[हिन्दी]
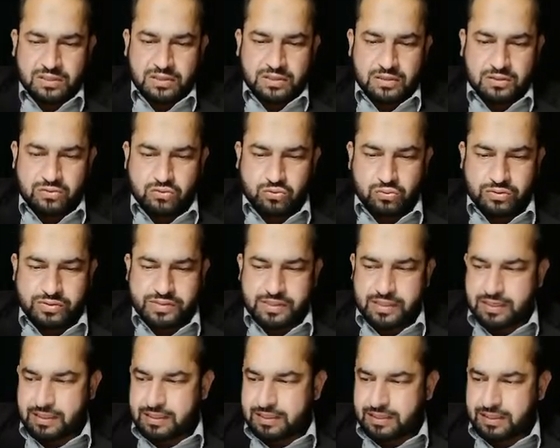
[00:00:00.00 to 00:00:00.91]
इसको इस
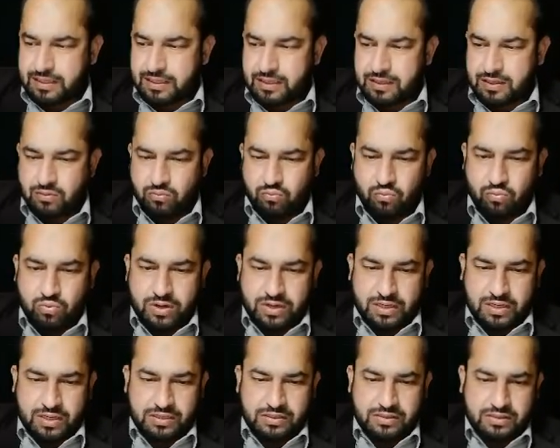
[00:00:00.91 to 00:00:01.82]
तरह करेंगे कि
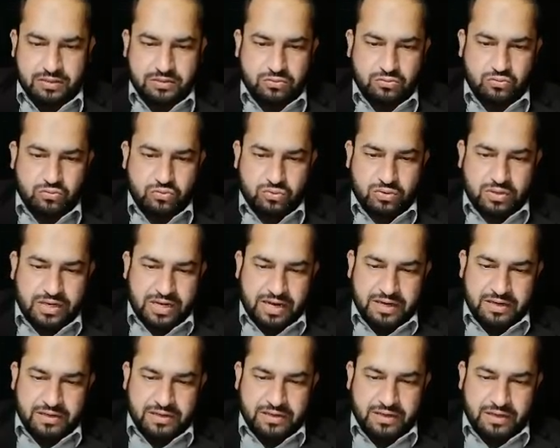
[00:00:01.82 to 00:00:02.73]
100 जो
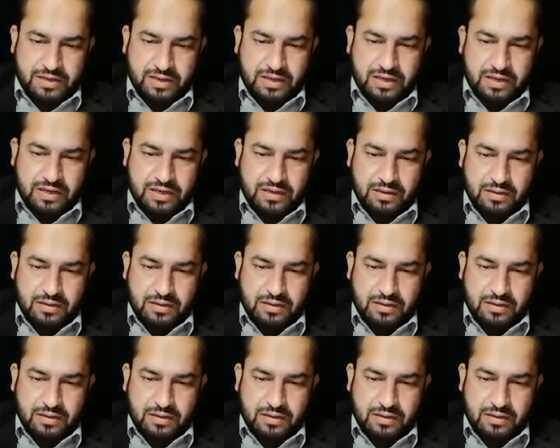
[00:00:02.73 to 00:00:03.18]
90 है